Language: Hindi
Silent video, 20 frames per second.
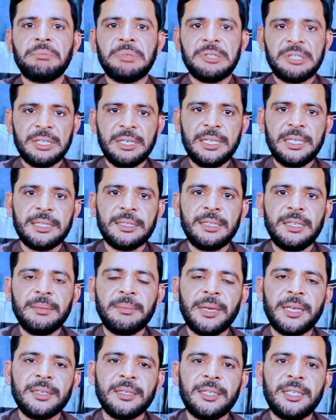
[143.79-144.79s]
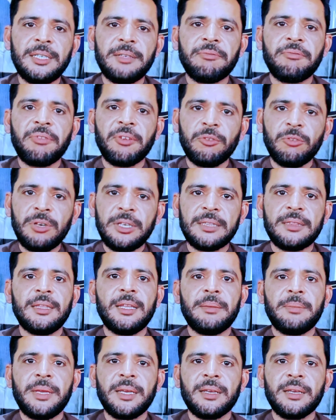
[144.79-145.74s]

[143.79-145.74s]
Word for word: बिजली इतनी महंगी फ्यूल इतना